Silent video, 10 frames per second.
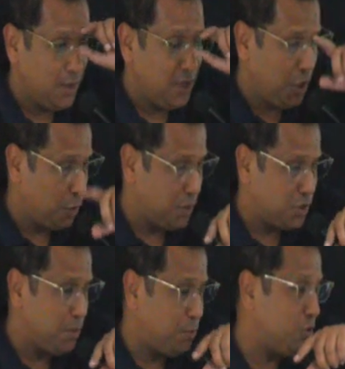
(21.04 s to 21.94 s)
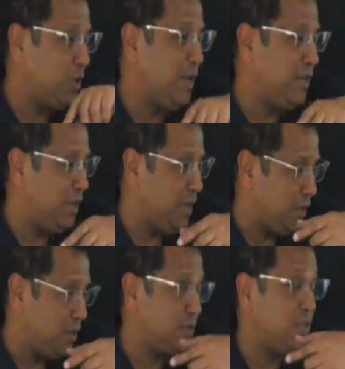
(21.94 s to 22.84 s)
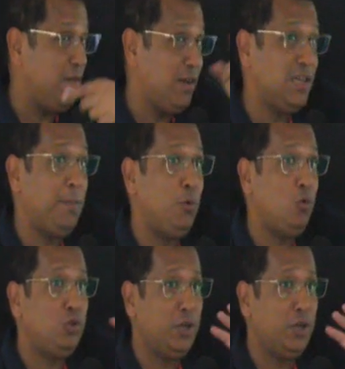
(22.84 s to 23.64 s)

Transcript: ये क्वेश्चन पूछ रहा है ये इसकी आवाज आप लोगों